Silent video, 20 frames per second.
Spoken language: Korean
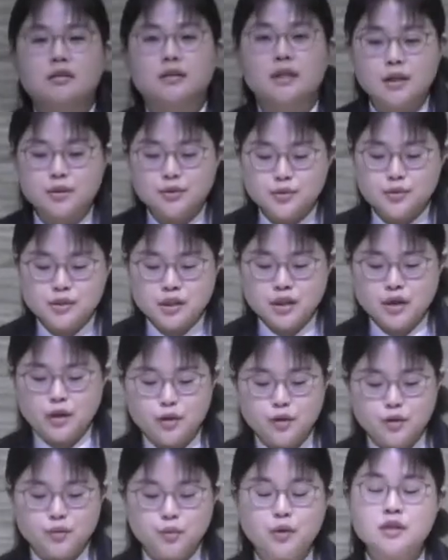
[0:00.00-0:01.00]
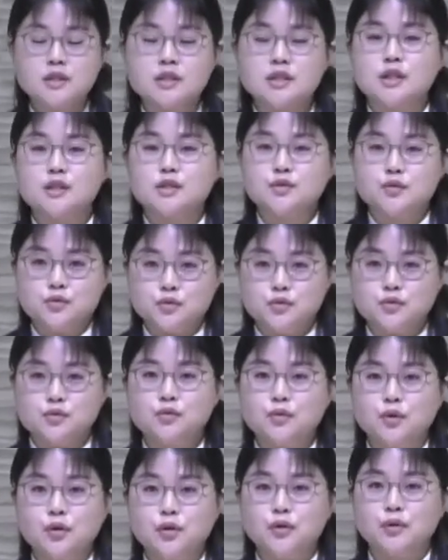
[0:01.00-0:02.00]
사순절 두 번째 주
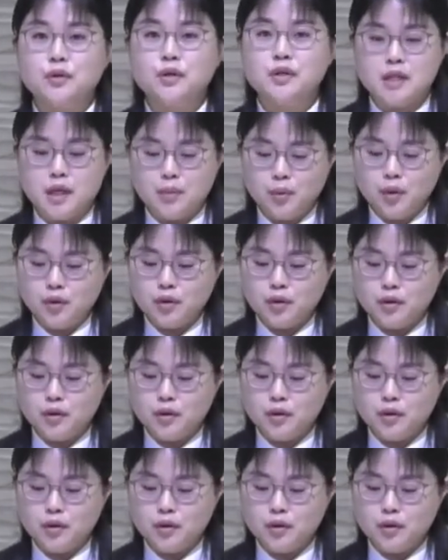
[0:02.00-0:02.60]
월요일 새벽